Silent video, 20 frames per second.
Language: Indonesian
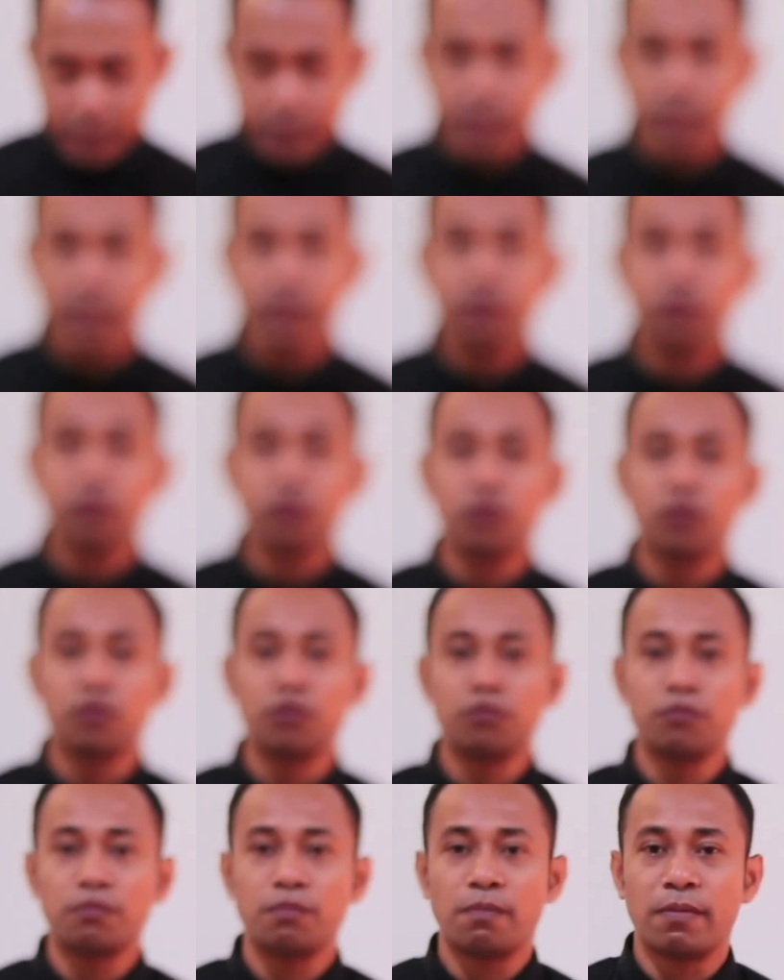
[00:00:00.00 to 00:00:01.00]

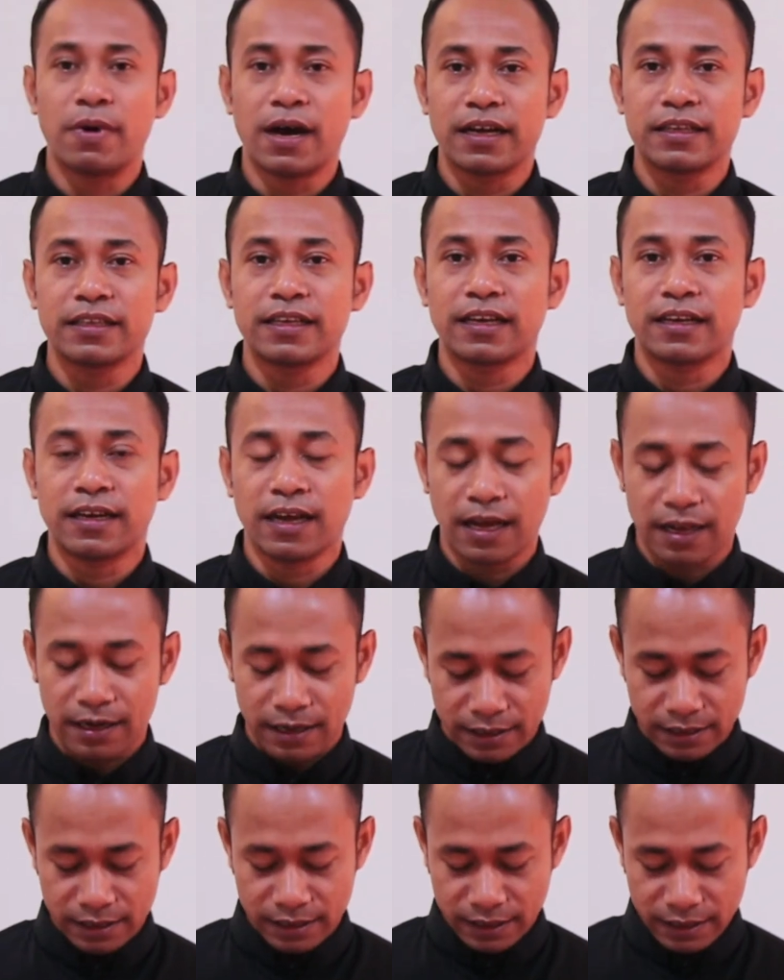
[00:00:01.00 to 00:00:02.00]
Tentu, banyak
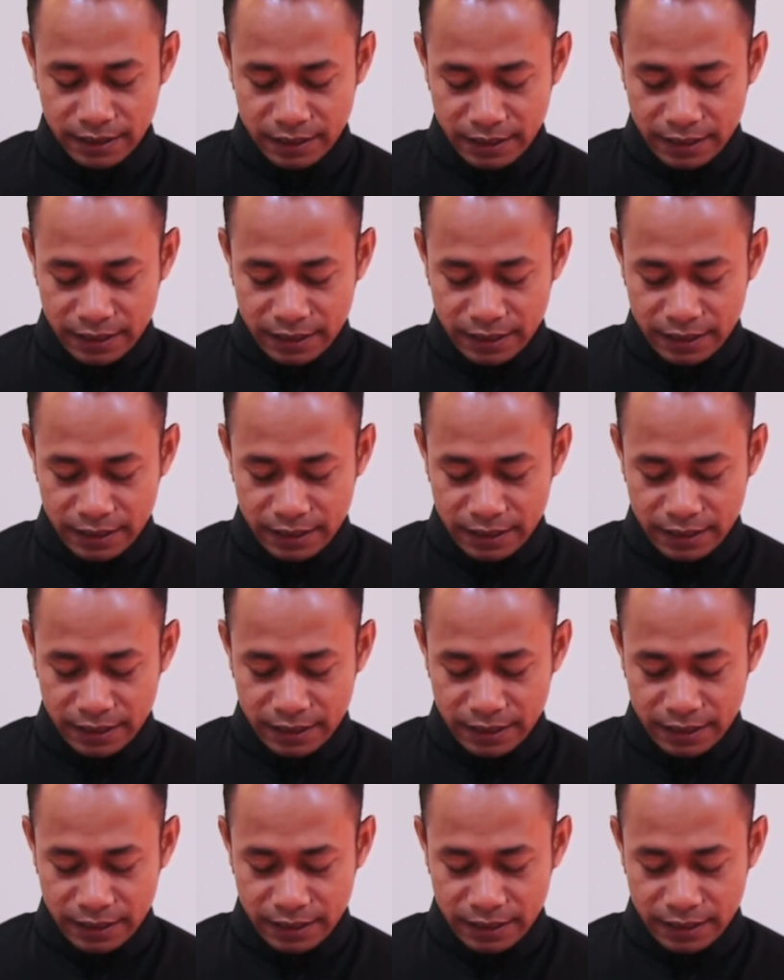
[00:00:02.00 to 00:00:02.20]
hal